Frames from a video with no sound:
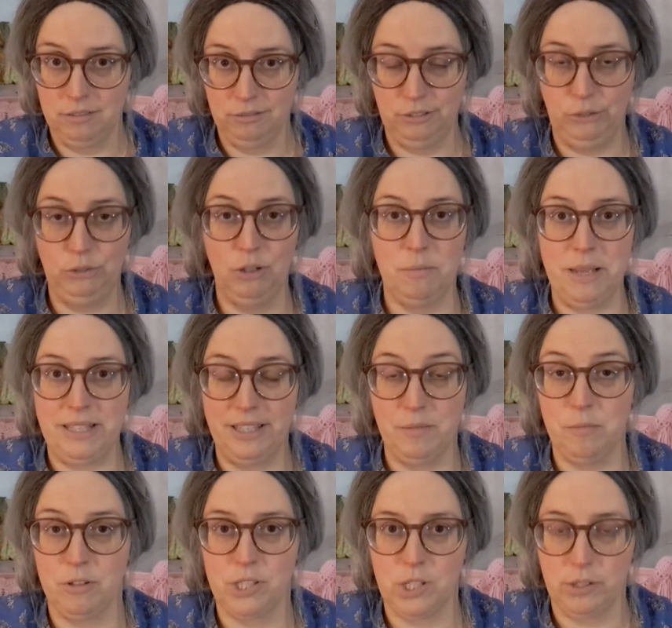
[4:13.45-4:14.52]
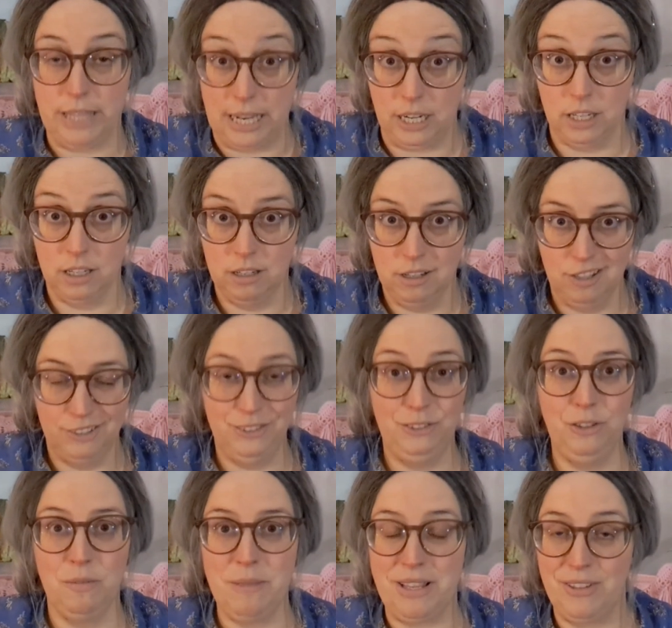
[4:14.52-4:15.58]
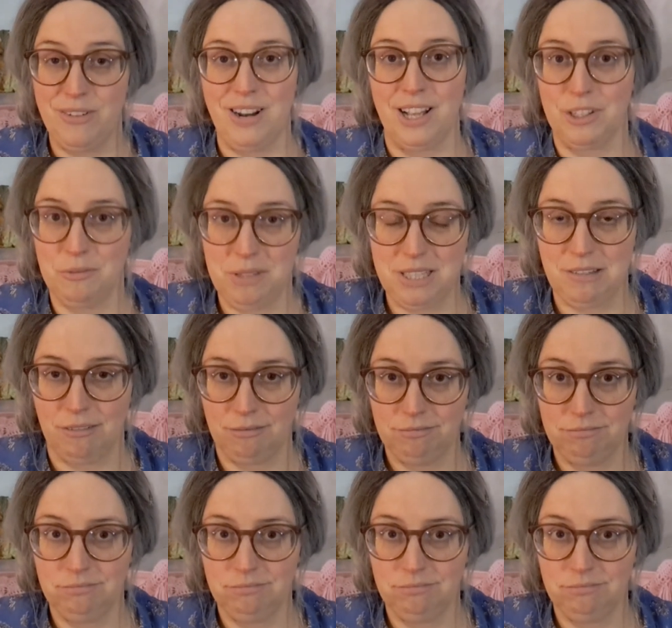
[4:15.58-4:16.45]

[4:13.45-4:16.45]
du domaine émotionnel, du domaine de l'intuition,